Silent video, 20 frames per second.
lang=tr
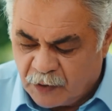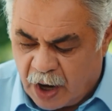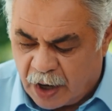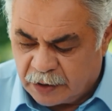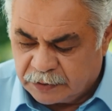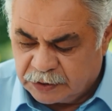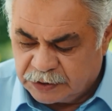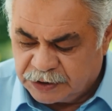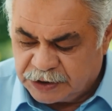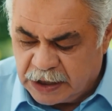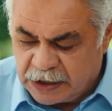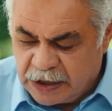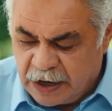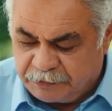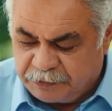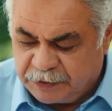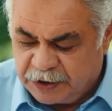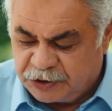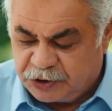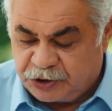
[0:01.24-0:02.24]
Artık
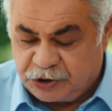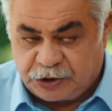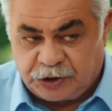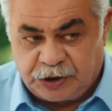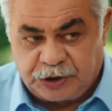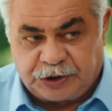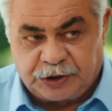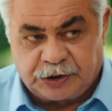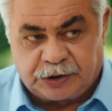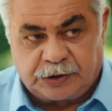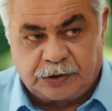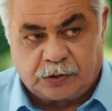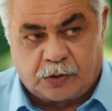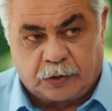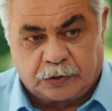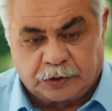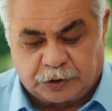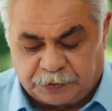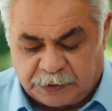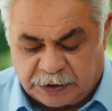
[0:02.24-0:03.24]
Zeynep'le ciddi ciddi
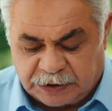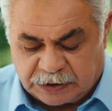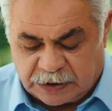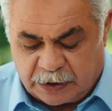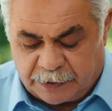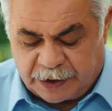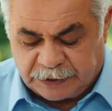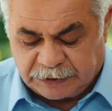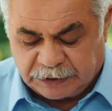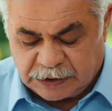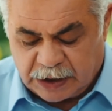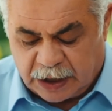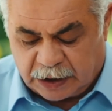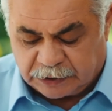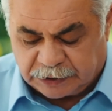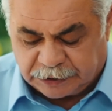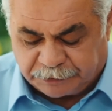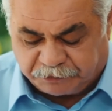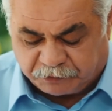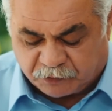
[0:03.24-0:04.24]
konuşmanın zamanı
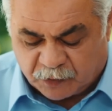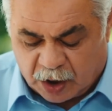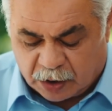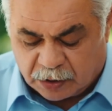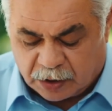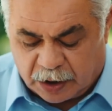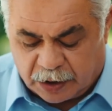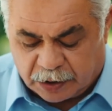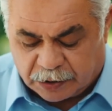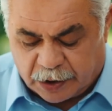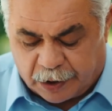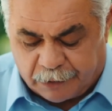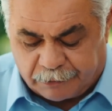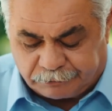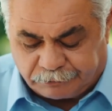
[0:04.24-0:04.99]
geldi Adalet Hanım.